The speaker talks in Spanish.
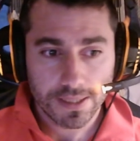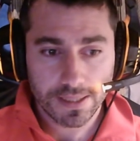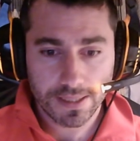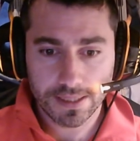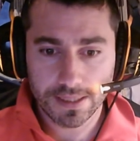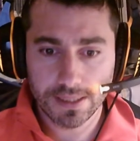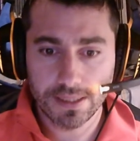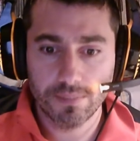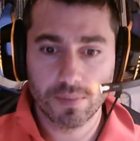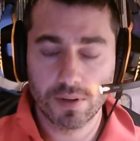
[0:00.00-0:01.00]

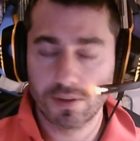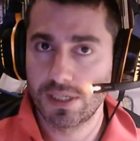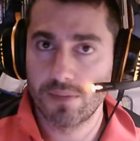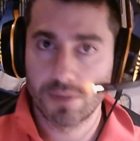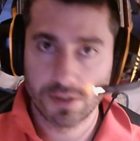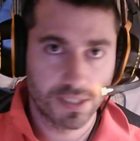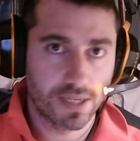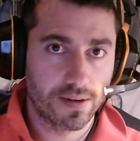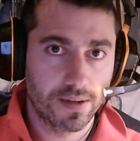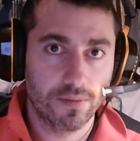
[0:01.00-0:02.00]
y por lo que sea, pues no se
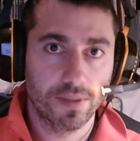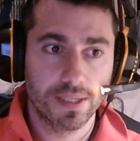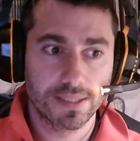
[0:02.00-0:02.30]
está grabando bien.